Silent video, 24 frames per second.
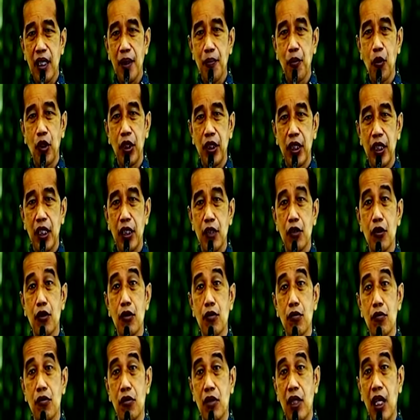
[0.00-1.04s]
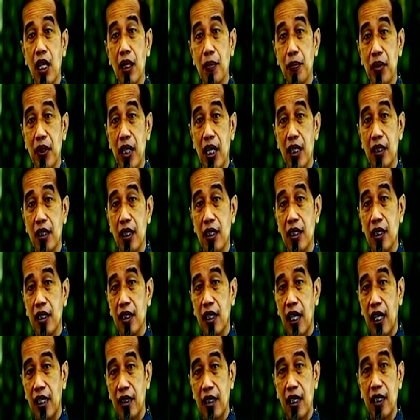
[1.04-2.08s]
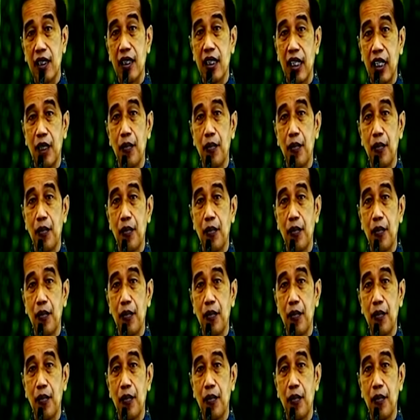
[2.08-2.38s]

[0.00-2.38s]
Presiden Jokowi yang turut hadir secara